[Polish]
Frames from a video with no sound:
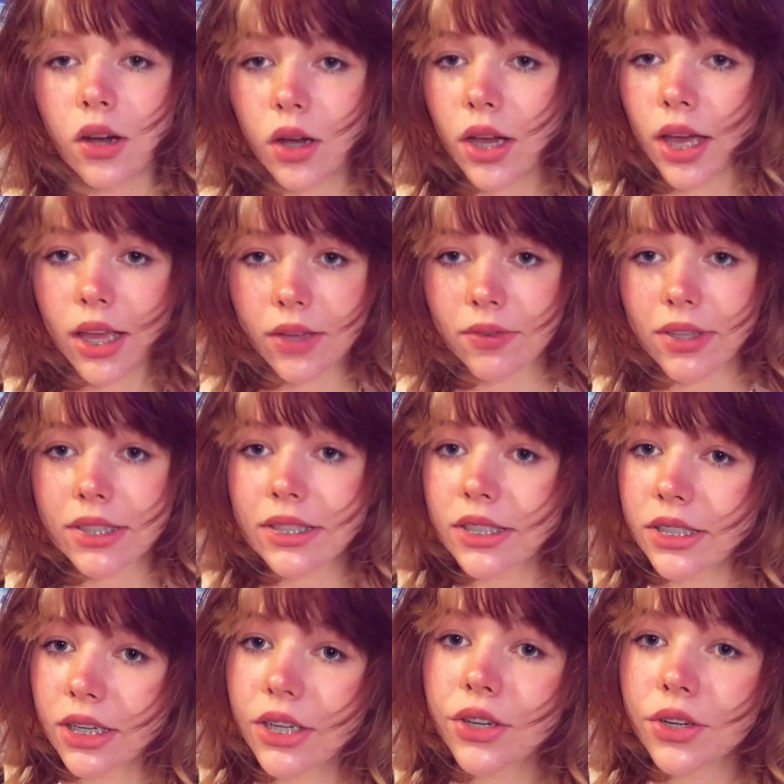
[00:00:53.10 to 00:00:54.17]
Ok, więc
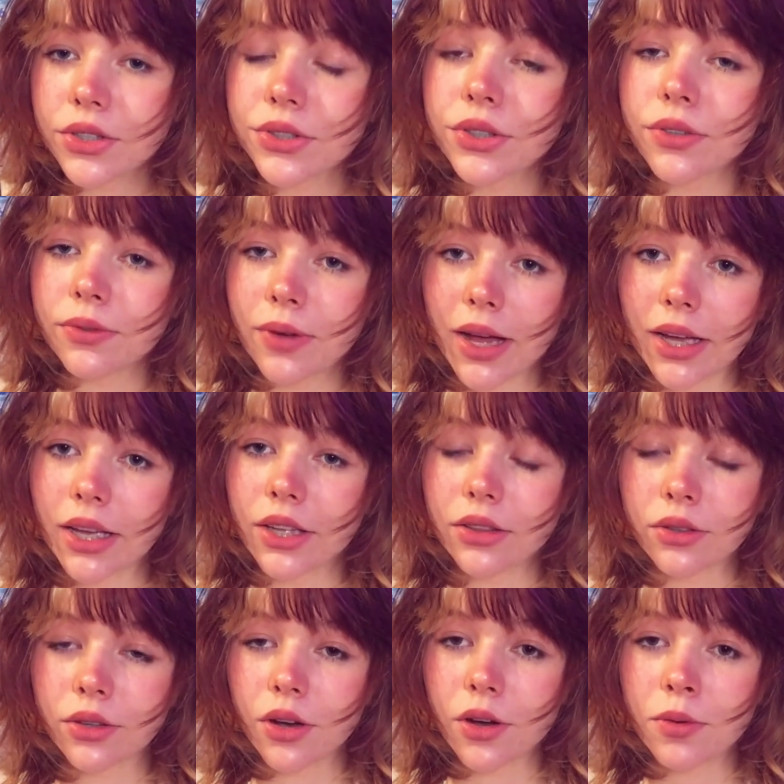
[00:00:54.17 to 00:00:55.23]
jeżeli chodzi o wagę,
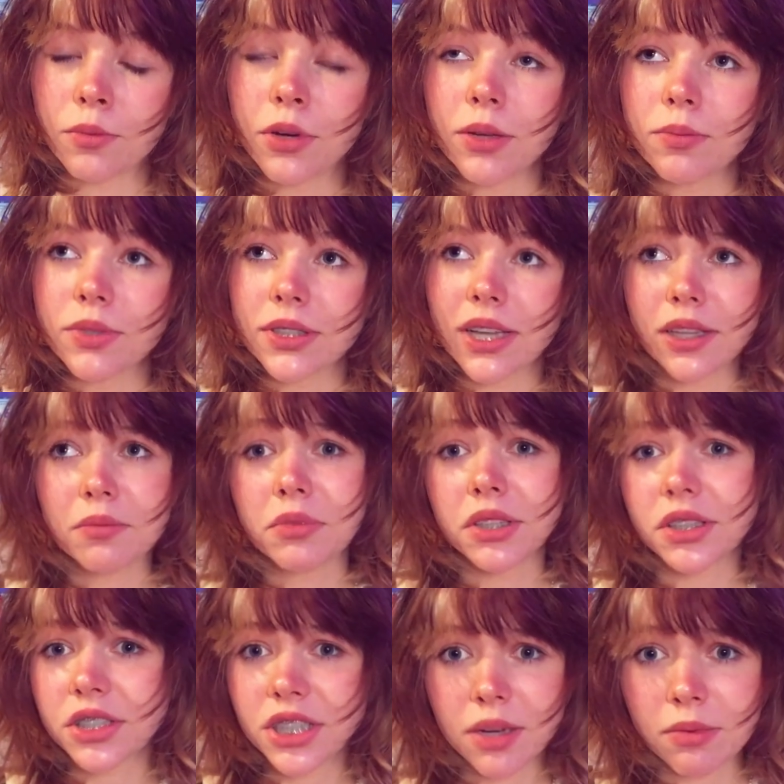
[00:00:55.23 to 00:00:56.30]
to moim zdaniem
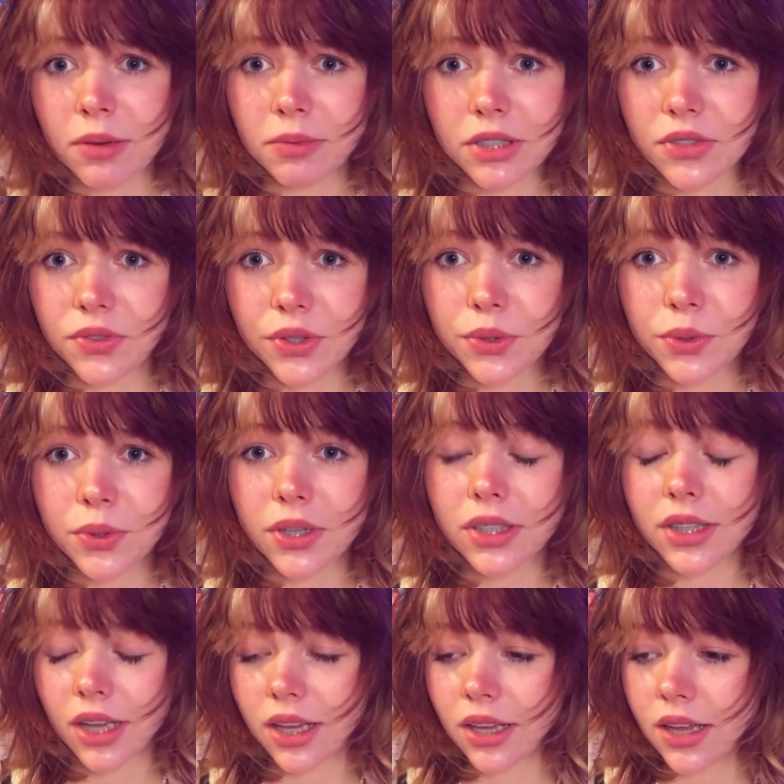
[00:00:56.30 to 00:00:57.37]
nie trzeba mieć figury
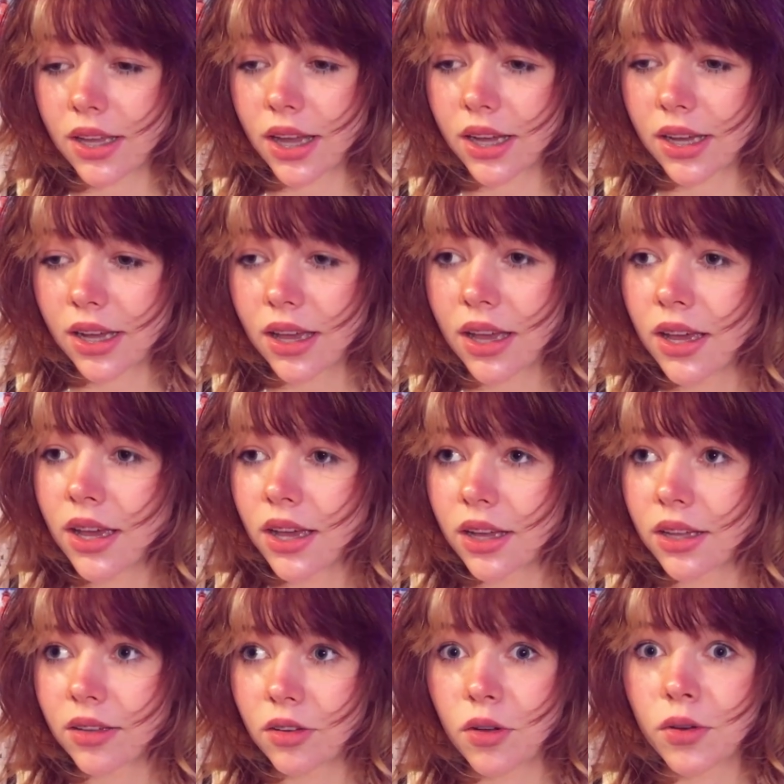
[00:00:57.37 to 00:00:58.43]
takiej jak
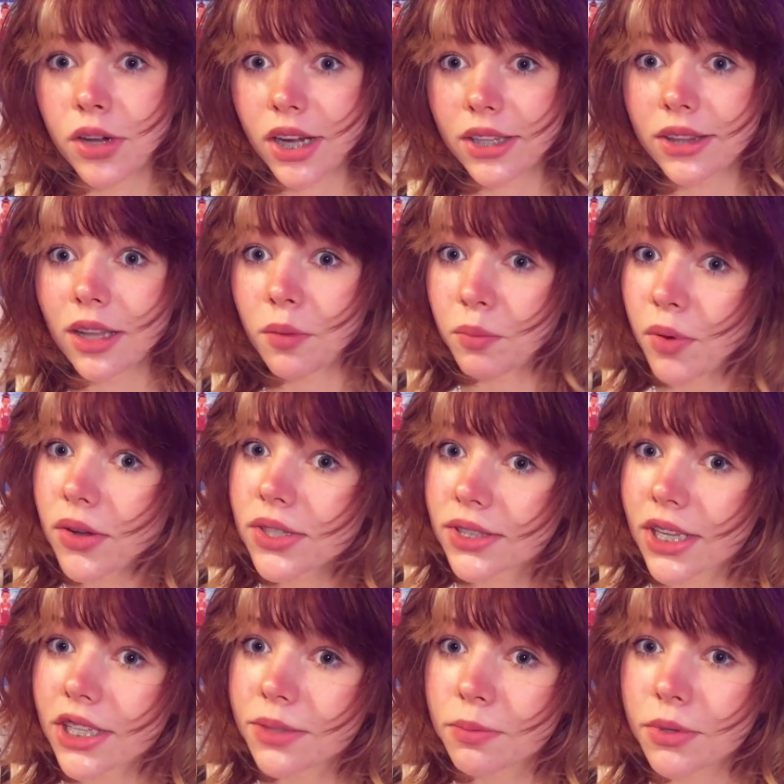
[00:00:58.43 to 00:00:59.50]
konkretna
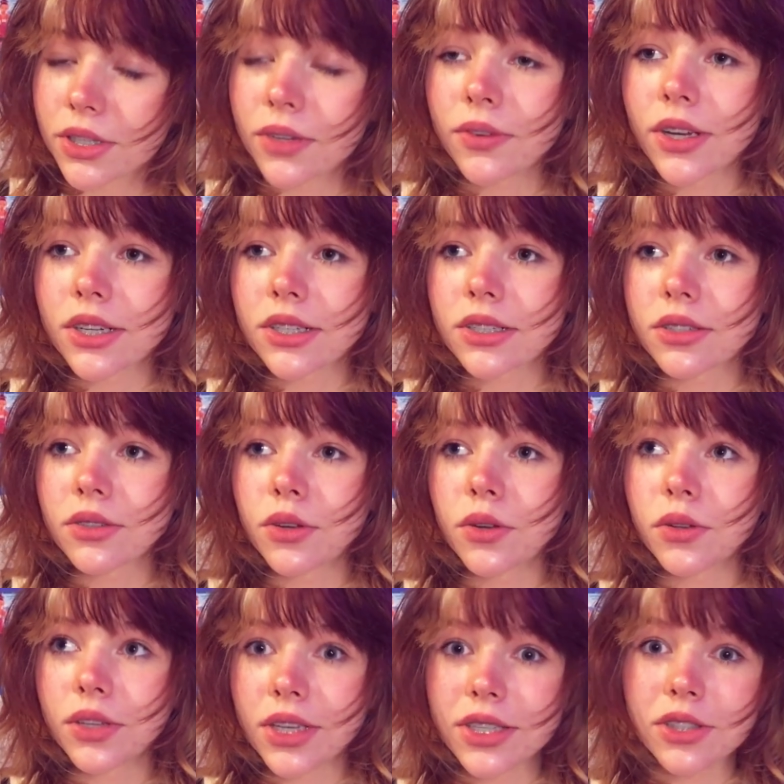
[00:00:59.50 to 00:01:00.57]
postać, ponieważ
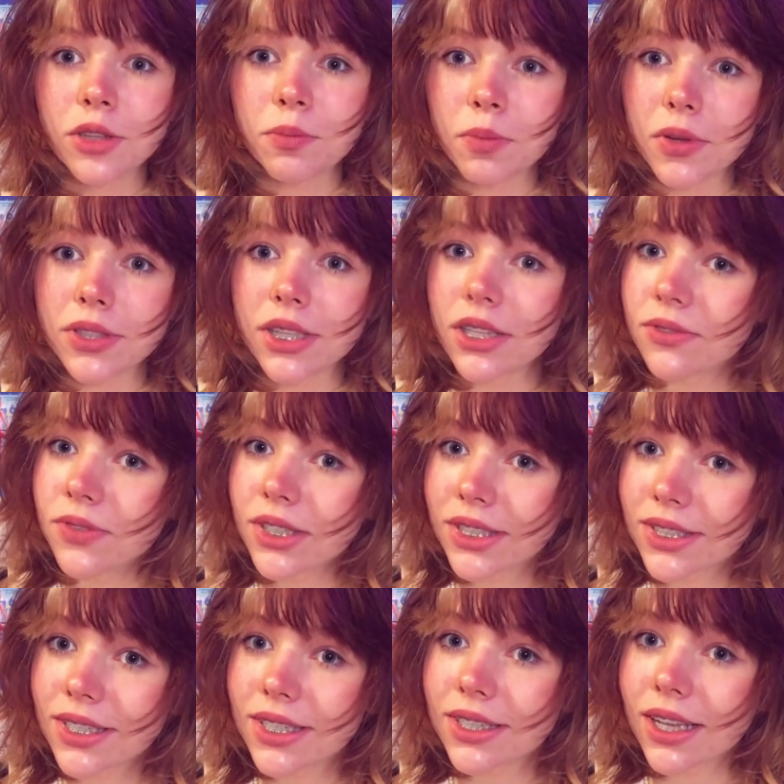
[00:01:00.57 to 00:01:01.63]
no, jest to postać
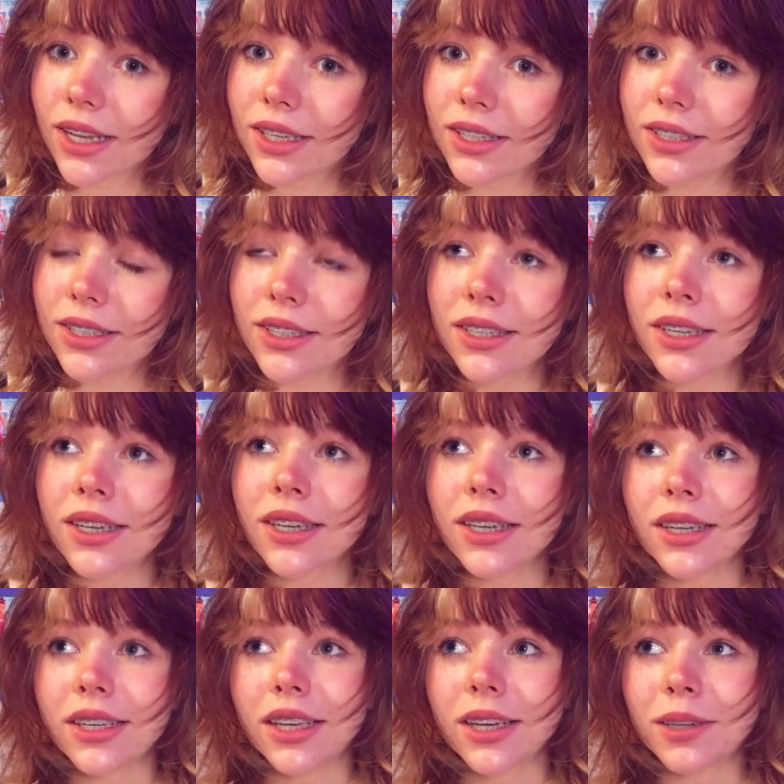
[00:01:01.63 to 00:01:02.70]
fikcyjna i
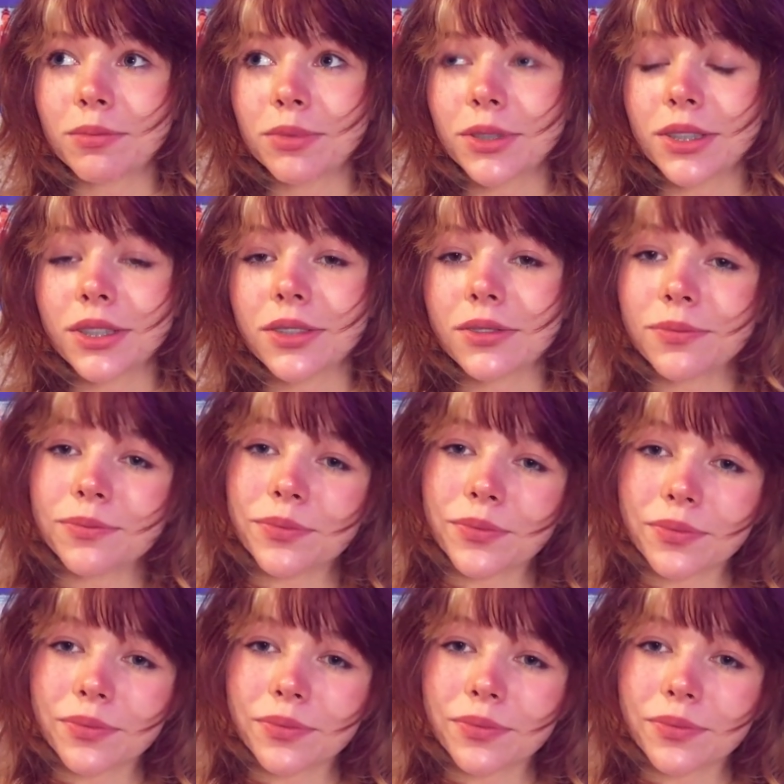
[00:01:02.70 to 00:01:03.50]
jakby